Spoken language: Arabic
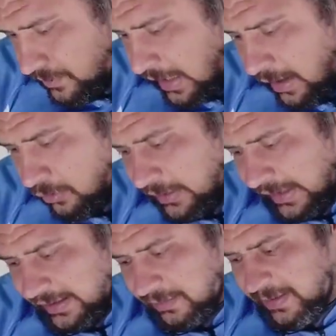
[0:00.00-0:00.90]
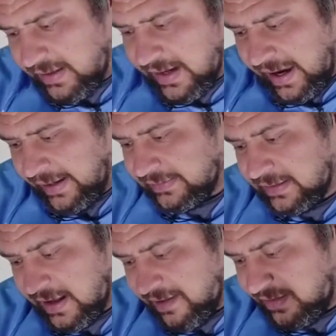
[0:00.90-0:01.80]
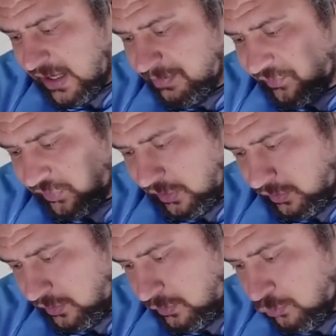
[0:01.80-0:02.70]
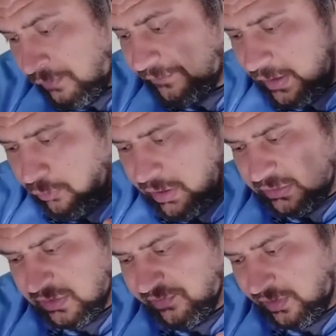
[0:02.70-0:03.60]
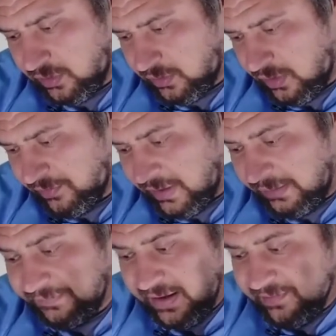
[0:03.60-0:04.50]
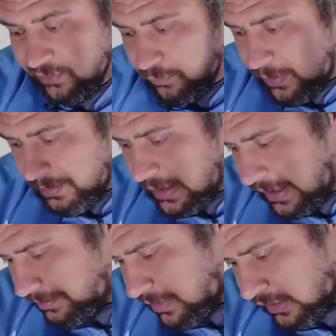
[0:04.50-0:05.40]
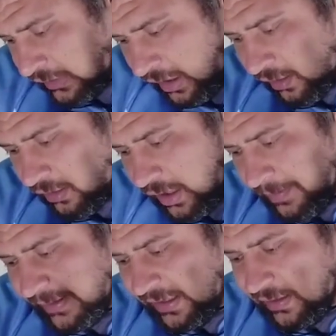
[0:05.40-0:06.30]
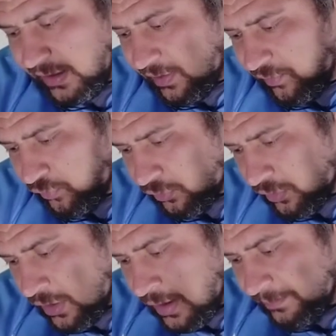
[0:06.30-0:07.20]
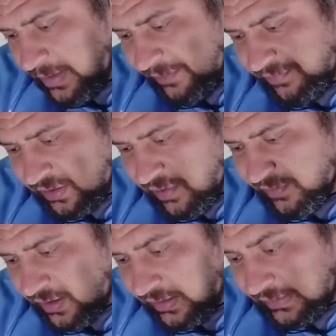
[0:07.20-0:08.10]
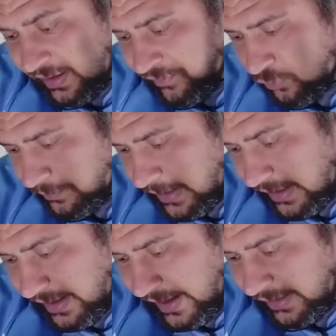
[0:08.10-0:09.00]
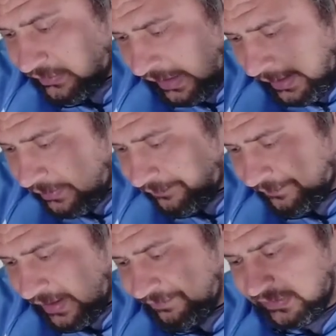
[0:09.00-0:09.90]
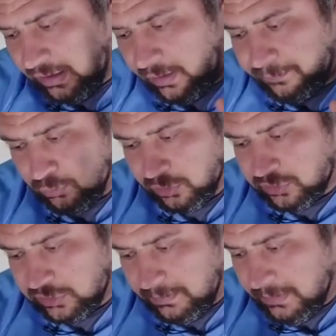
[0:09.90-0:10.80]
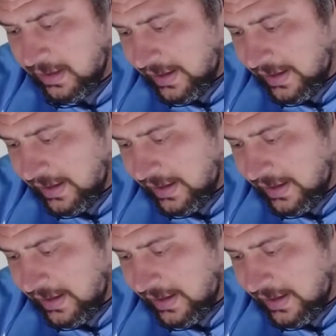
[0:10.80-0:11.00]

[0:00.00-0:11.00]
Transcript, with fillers: لا أريد أن يخبرني أحد أن هذا اللاعب يستحق وفقا لوجهة نظرك الصحفي الذي ربما لم يتعرق أبدا لا ينظر بنفس النظر التي أنظر بها هل تعرف كيف تلعب كرة قدم؟